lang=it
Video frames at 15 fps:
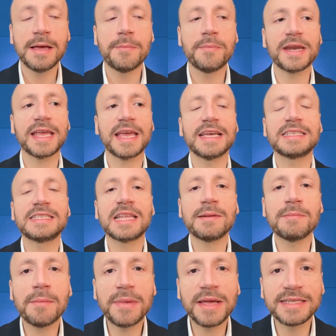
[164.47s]
perché è
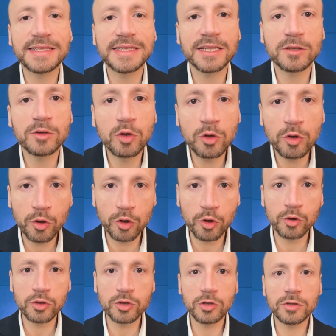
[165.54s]
estremamente
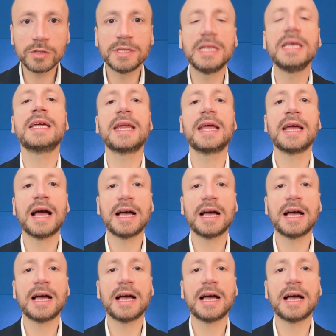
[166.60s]
doloroso dire